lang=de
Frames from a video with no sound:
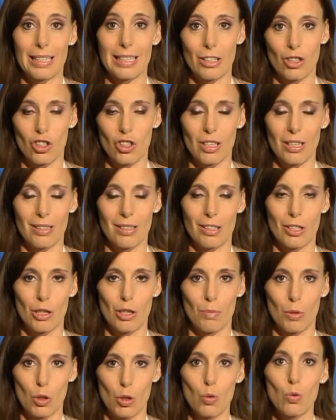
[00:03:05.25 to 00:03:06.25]
Da steigen die
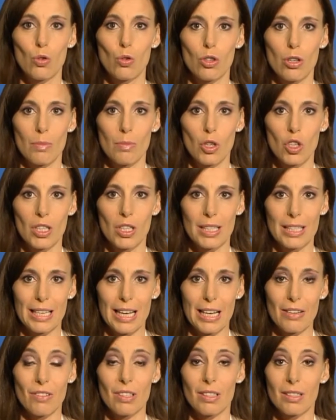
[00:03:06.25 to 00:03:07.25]
Temperaturen noch mal ordentlich
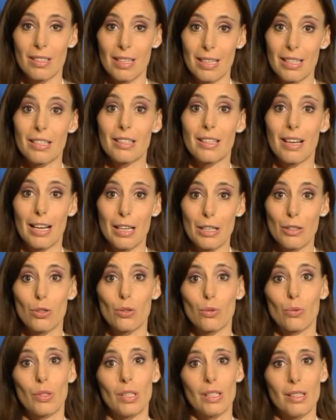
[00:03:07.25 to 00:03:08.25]
an. Wenn es da nicht allzu
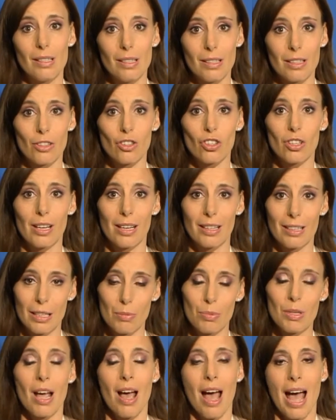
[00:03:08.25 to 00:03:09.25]
viel Niederschlag
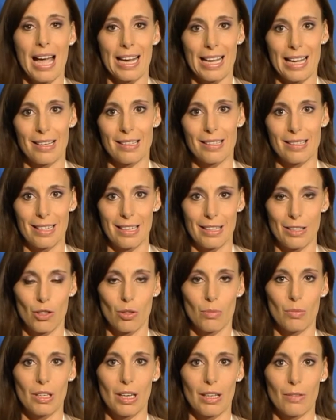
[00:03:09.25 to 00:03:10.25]
gibt, kann es dann
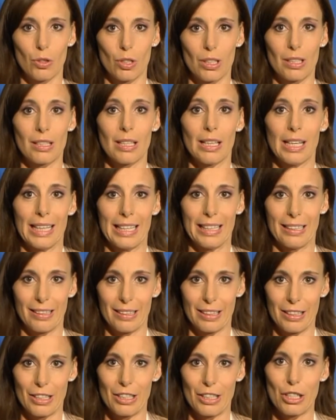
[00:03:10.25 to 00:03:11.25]
zum Teil wirklich
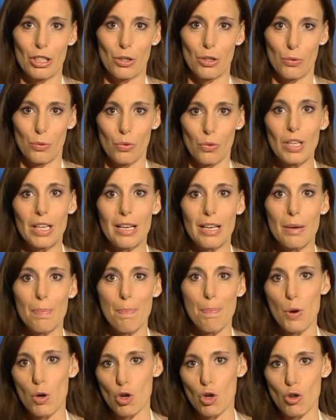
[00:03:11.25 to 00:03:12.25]
richtig viele
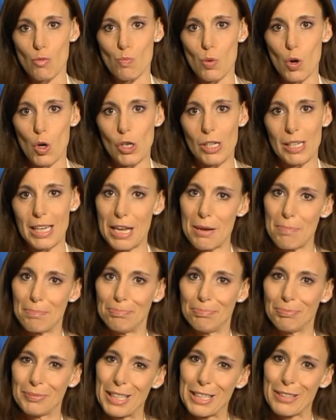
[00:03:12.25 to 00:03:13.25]
Birkenpollen geben.
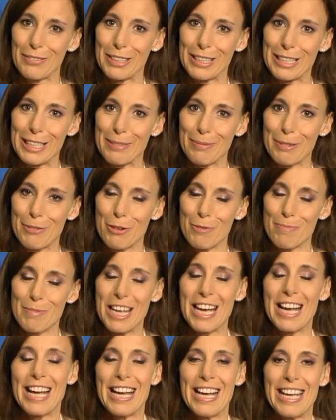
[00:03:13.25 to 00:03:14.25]
Das war es erstmal von mir.
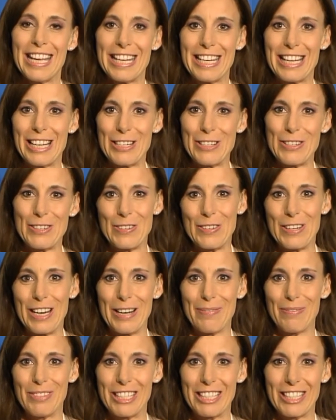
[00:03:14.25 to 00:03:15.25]
Ihnen einen schönen
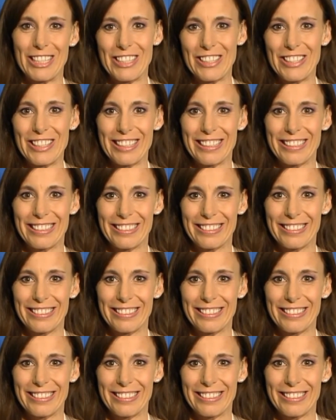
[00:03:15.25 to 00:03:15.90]
Abend. Tschüss.